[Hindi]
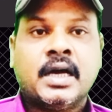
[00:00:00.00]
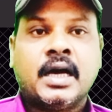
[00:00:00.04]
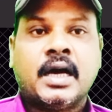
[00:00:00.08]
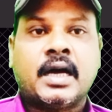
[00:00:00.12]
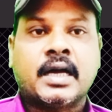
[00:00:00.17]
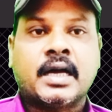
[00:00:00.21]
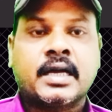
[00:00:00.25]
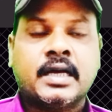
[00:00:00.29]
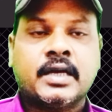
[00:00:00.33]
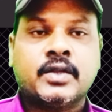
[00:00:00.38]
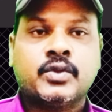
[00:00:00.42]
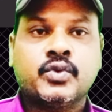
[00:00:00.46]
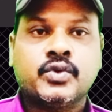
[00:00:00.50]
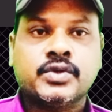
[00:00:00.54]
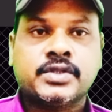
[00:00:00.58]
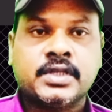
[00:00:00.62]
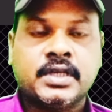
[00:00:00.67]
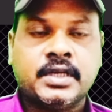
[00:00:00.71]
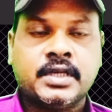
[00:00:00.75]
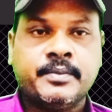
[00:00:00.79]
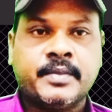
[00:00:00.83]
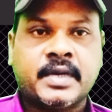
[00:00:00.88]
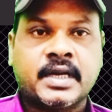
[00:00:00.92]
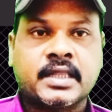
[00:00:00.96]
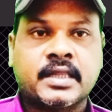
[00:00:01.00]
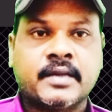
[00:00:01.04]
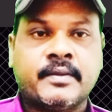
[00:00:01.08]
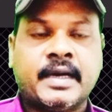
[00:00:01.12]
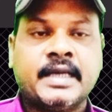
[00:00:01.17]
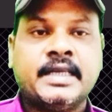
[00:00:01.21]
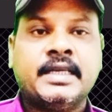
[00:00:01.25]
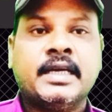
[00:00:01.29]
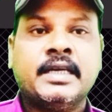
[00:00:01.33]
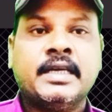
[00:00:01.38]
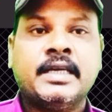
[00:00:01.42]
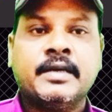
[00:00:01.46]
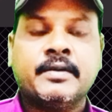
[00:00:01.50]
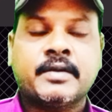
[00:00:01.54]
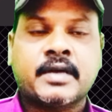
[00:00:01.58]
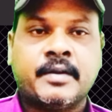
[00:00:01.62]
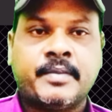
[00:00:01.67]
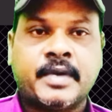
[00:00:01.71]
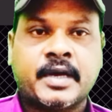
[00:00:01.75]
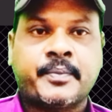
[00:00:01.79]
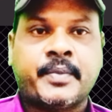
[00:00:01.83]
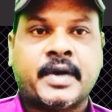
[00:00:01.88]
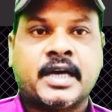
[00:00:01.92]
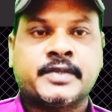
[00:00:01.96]
अगर दूसरी मरतबा यही
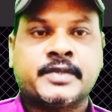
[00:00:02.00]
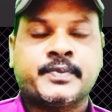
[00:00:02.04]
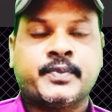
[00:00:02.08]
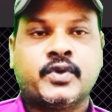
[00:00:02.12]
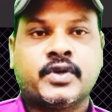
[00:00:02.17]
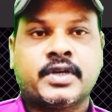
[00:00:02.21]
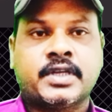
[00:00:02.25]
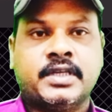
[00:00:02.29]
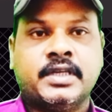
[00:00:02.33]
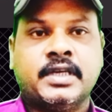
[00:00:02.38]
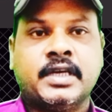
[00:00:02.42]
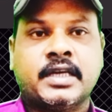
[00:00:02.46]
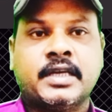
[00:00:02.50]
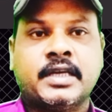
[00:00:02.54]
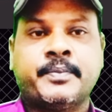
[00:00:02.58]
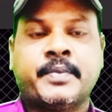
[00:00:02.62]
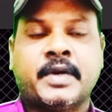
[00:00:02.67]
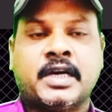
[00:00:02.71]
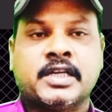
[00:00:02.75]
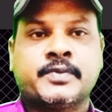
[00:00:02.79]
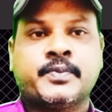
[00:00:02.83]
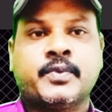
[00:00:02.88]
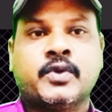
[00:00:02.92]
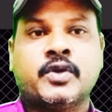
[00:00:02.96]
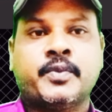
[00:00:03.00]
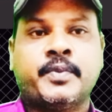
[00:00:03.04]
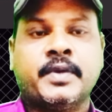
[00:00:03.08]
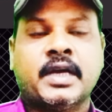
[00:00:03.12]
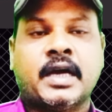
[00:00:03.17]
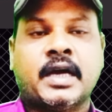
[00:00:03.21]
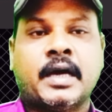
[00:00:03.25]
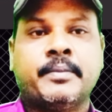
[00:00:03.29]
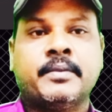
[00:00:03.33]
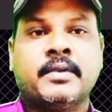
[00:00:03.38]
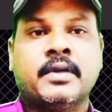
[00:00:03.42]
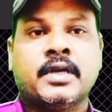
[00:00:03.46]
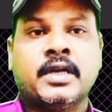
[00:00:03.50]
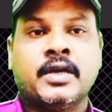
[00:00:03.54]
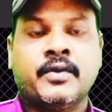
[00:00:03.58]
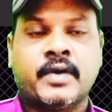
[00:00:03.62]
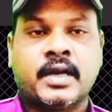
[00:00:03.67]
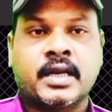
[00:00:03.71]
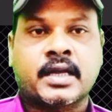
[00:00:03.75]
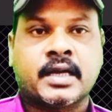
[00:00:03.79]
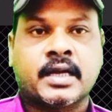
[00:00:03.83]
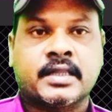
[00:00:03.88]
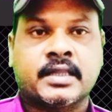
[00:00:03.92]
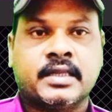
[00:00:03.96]
खबर पासपोर्ट की है कि पासपोर्ट भी आप
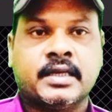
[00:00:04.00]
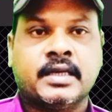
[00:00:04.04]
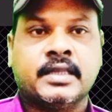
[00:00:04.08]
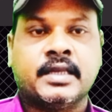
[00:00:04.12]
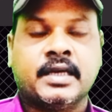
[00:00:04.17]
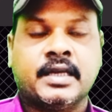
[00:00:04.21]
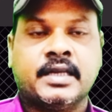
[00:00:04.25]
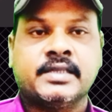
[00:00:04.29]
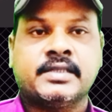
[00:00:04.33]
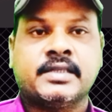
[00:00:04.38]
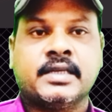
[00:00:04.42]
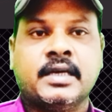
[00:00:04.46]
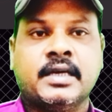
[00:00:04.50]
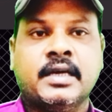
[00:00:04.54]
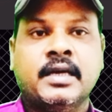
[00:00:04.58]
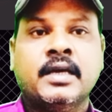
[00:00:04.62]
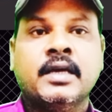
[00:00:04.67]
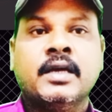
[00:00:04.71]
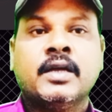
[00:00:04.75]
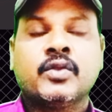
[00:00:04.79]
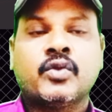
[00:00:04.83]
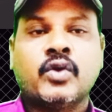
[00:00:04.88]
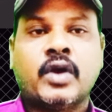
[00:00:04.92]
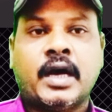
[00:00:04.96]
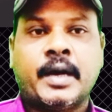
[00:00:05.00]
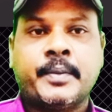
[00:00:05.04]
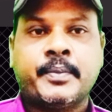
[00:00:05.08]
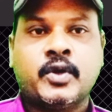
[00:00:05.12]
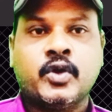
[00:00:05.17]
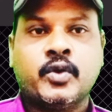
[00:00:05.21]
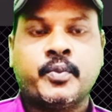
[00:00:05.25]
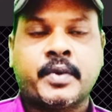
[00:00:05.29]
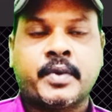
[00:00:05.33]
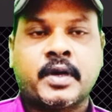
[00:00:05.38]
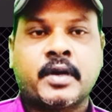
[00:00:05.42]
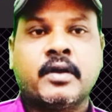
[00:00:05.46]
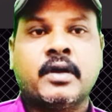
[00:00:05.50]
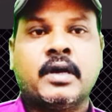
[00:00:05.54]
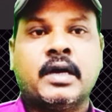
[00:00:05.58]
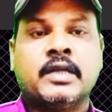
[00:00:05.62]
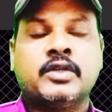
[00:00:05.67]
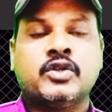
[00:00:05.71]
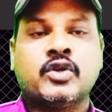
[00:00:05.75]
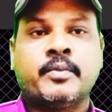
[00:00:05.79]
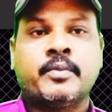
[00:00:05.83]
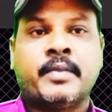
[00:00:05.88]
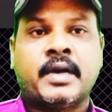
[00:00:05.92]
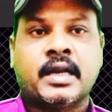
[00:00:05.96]
रिन्यूअल करते हैं देरी से तो आपके ऊपर
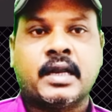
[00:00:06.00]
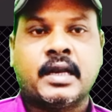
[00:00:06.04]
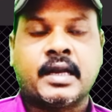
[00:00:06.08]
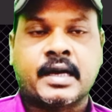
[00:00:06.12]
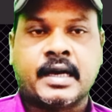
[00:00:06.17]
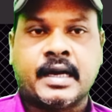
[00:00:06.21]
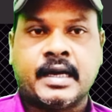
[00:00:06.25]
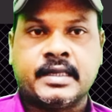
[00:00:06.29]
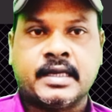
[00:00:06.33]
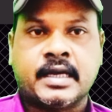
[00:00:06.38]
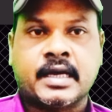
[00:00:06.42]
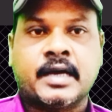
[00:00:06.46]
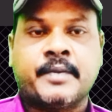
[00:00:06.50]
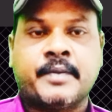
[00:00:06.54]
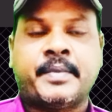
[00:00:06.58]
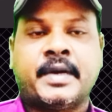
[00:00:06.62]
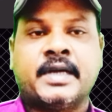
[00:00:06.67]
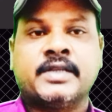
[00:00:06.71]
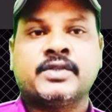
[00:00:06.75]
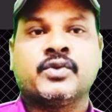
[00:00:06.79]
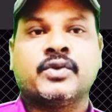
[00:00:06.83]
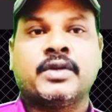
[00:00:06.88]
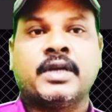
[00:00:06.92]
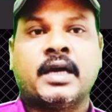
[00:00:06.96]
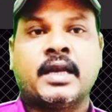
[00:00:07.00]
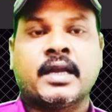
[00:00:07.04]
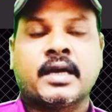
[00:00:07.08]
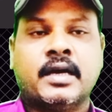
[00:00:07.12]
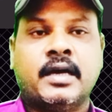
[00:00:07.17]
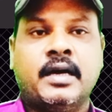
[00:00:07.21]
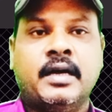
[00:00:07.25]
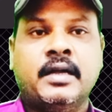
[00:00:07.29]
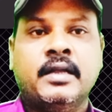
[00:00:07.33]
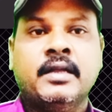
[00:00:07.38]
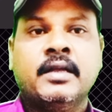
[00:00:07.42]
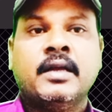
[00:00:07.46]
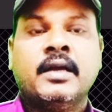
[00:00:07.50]
जुर्माना लगाया जाएगा पाँच सौ रियाल का